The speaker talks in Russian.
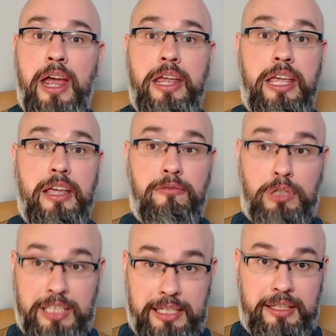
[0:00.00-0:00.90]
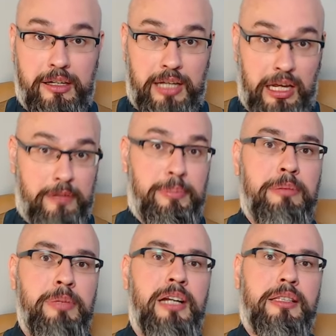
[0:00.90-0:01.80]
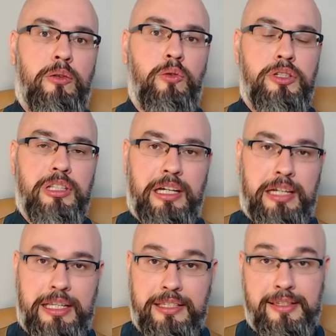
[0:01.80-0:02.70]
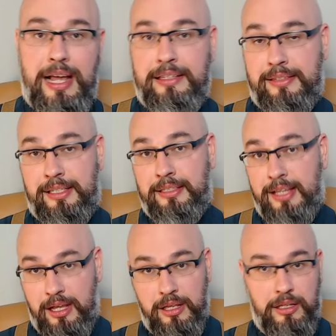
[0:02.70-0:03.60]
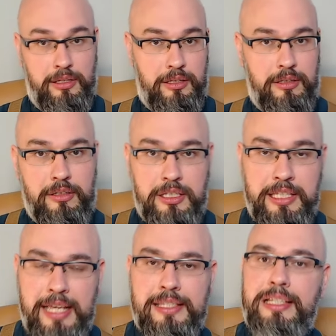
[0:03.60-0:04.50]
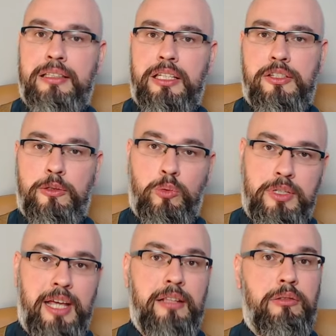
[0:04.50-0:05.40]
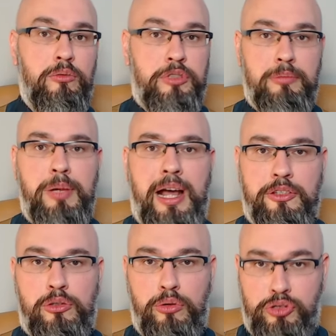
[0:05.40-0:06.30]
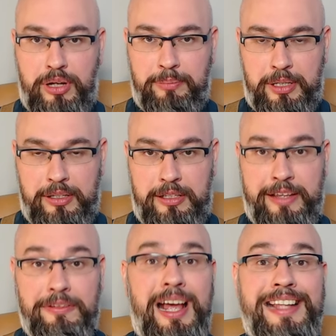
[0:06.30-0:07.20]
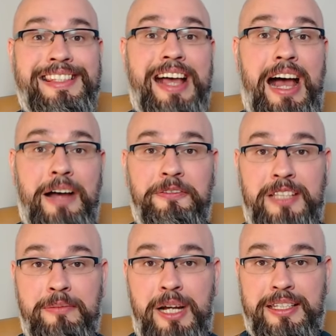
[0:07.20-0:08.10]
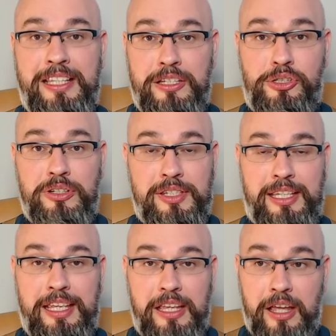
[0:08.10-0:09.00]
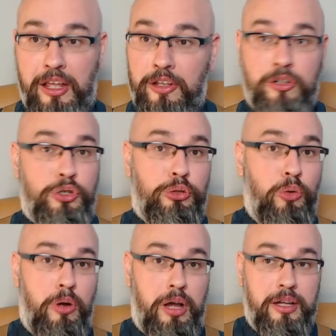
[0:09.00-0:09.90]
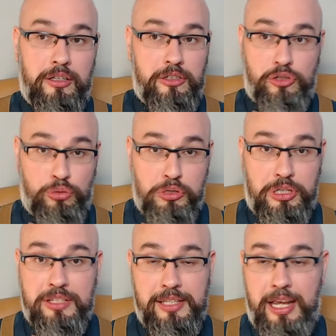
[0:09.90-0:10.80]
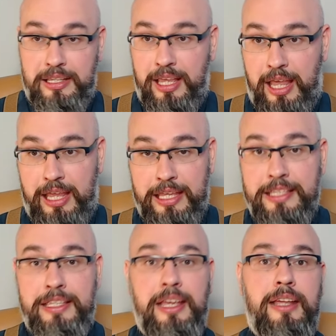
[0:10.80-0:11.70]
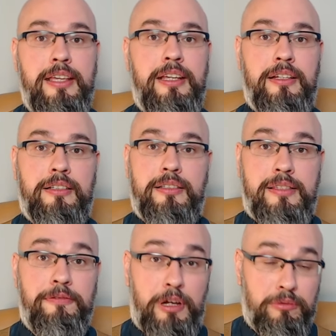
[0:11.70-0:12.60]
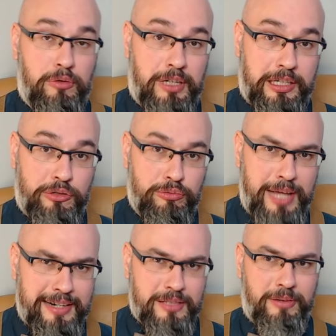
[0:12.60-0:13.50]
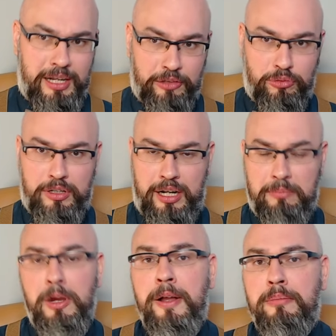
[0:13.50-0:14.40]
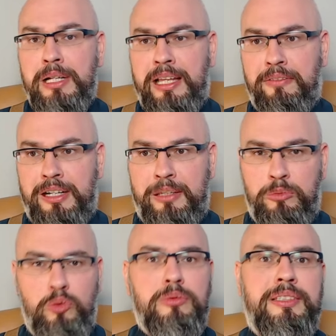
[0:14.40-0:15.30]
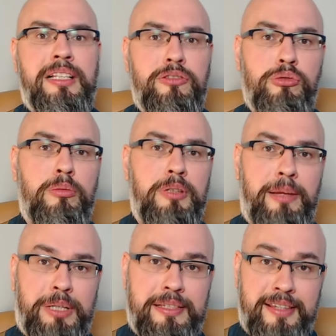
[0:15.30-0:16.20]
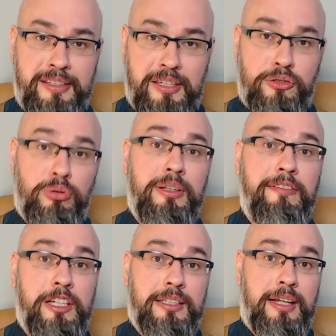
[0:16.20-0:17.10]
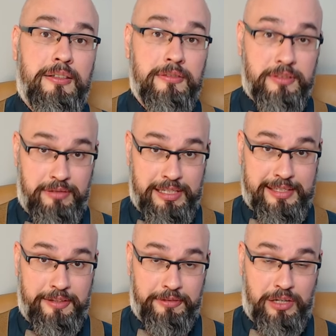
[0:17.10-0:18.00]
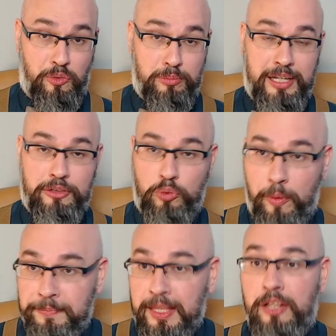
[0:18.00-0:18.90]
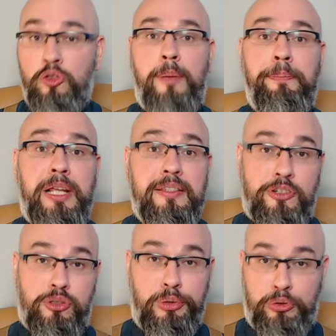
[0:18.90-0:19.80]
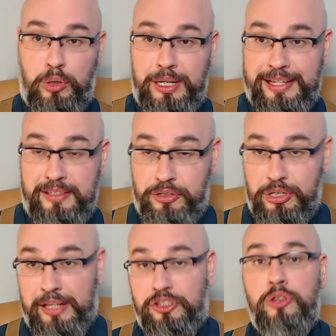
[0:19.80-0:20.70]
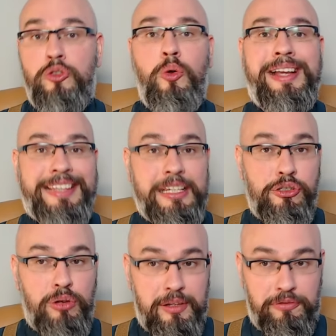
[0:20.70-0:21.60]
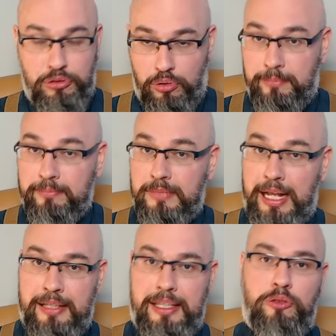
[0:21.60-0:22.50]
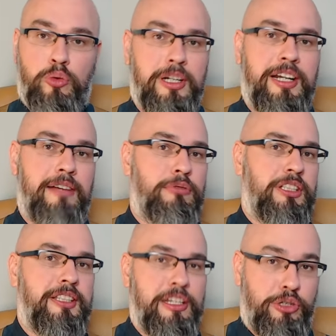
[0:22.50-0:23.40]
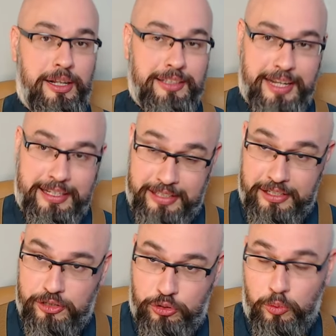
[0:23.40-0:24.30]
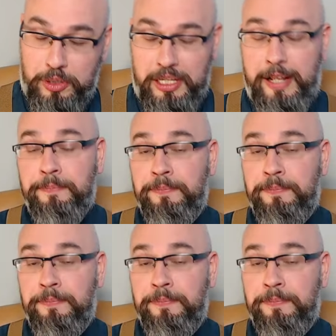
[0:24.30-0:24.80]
И вот это как пример такой синхронизации. Да? Если ты студент, у тебя отсрочка появляется автоматически что э, с точки зрения идеи цифрового государства, о котором мы говорим, ну, должно было произойти еще, наверное, в 2022 году. Но произошло только сейчас. Но это еще не все. Это только вот начало этой истории.